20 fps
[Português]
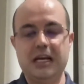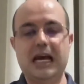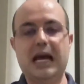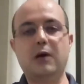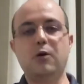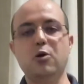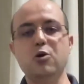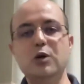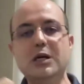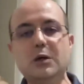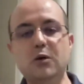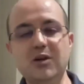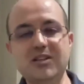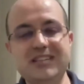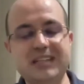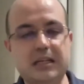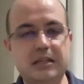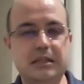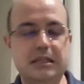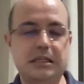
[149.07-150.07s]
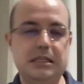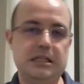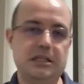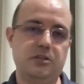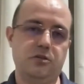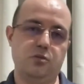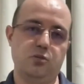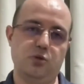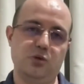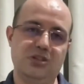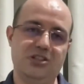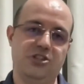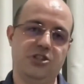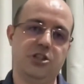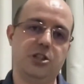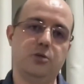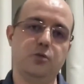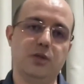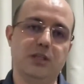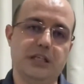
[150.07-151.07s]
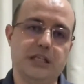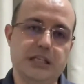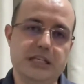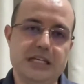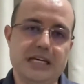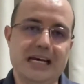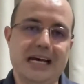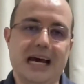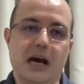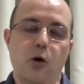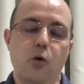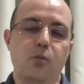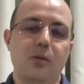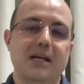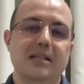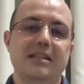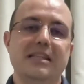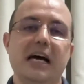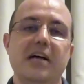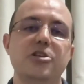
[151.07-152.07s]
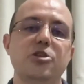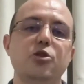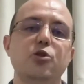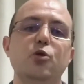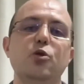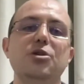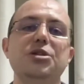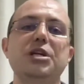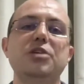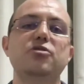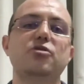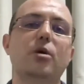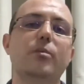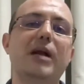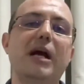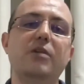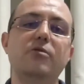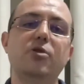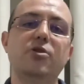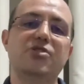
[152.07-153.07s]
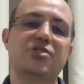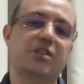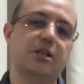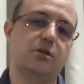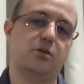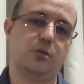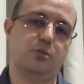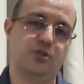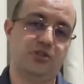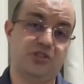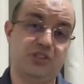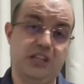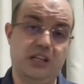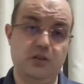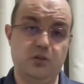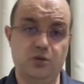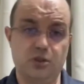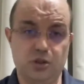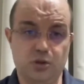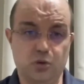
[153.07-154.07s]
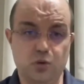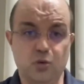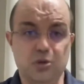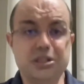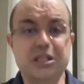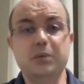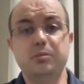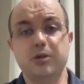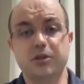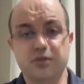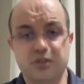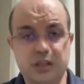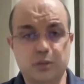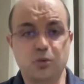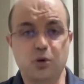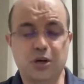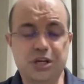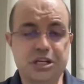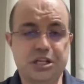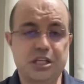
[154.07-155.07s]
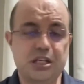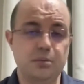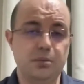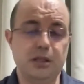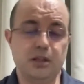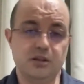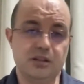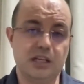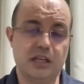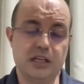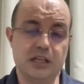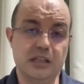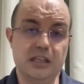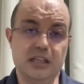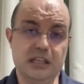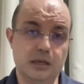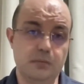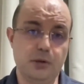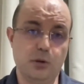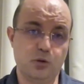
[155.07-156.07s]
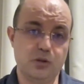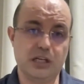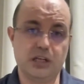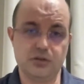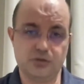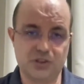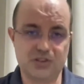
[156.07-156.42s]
Agora, o egocentrismo extinguiria a humanidade toda, ia sobrar você como centro de tudo, depois você morreria, porque não teria ninguém para cuidar de